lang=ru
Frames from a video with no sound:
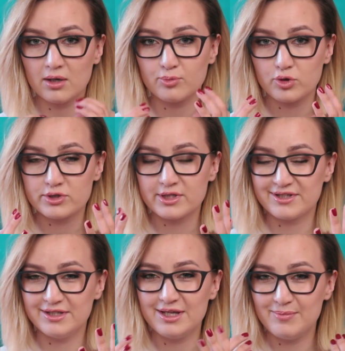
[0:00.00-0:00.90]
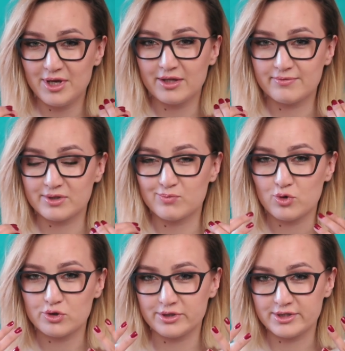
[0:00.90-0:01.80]
просто не имеет
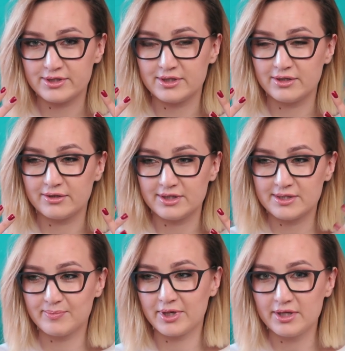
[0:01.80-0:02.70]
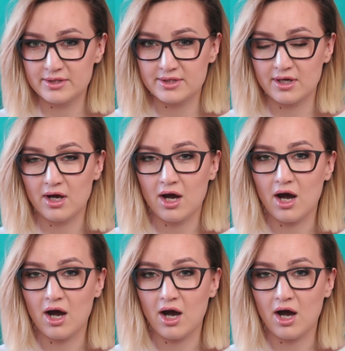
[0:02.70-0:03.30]
возможности испариться,